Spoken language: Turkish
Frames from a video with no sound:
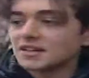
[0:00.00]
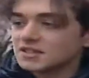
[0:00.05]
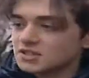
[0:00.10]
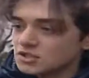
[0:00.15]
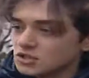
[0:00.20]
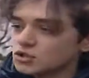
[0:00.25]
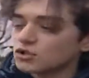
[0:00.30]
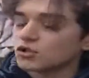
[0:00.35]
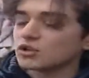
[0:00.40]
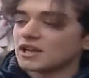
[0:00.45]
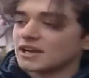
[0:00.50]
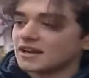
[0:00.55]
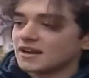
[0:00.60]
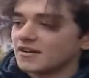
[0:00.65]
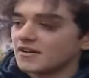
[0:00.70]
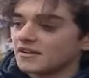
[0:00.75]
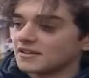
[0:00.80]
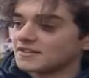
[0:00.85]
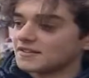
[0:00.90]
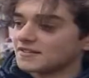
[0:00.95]
kızıyorlar
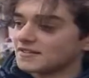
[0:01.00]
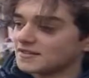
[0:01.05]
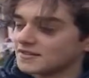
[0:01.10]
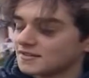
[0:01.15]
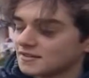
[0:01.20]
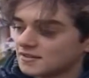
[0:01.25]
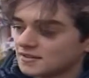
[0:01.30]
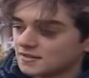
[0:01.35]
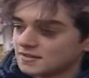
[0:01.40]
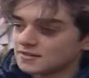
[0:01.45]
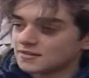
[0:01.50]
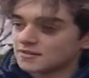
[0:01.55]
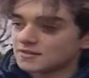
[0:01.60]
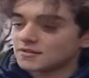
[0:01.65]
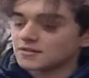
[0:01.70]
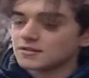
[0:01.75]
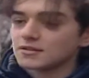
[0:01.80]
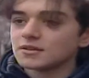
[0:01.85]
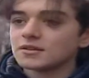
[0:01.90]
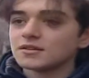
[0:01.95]
evet. Neler
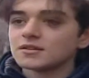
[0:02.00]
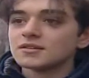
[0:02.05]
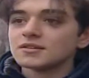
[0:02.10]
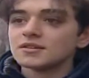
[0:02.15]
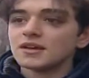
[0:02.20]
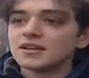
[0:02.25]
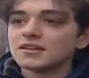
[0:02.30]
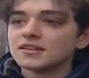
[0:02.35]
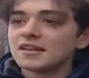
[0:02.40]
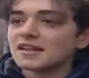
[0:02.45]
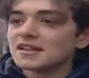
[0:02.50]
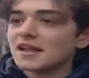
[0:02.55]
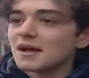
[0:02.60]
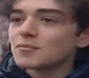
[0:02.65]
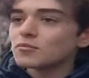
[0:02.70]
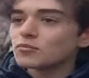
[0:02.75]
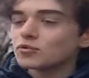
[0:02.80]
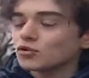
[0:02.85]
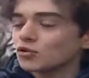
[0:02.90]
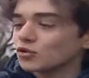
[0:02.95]
söylüyorlar? Yani
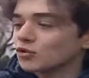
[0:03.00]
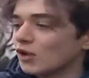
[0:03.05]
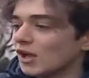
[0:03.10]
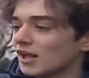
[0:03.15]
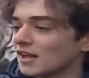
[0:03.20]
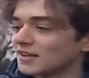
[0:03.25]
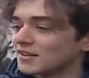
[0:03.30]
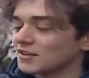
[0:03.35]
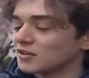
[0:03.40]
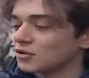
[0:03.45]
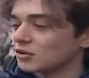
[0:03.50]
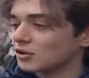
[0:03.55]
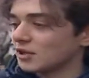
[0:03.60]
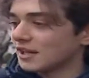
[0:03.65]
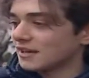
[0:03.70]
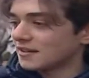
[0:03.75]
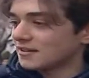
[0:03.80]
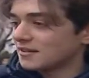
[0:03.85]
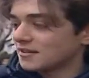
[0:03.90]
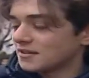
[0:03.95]
neden bu notu aldın
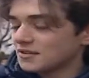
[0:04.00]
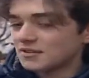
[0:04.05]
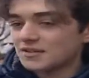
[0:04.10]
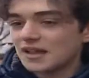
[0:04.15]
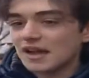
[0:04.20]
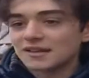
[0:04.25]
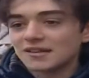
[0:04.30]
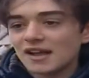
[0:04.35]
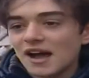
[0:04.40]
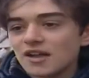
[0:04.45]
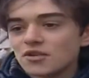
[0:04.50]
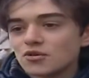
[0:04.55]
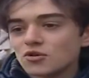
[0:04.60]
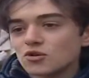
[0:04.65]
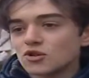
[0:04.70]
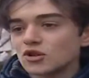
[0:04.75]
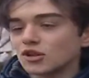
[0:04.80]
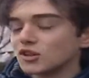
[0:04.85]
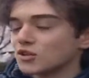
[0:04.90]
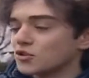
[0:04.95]
diyorlar. Da- daha
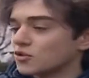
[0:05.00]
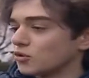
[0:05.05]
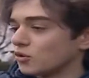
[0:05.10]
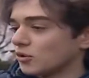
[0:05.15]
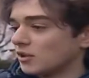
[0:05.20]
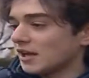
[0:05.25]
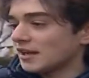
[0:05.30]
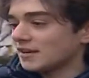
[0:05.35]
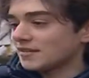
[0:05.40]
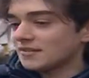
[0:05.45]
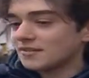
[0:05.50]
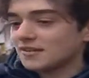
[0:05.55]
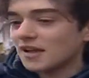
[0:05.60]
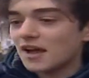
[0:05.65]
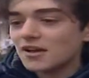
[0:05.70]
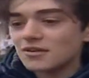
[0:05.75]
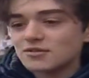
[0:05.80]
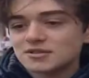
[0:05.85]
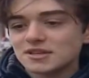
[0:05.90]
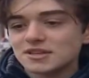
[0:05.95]
çok çalış diyorlar.
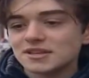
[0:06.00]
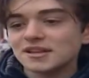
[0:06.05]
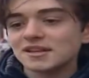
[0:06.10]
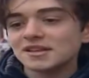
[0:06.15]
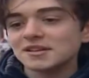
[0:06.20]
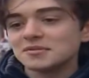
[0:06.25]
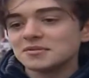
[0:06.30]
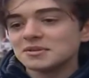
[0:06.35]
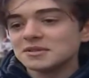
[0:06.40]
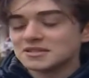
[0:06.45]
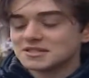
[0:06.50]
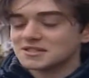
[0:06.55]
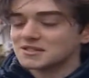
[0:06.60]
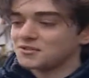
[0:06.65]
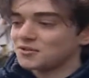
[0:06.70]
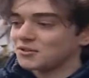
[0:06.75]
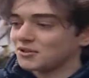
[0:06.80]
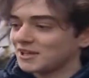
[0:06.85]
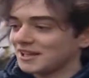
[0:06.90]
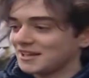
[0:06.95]
Daha yükseğini
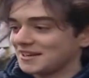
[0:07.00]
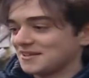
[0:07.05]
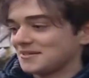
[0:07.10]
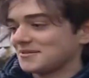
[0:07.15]
alabilirsin diyorlar.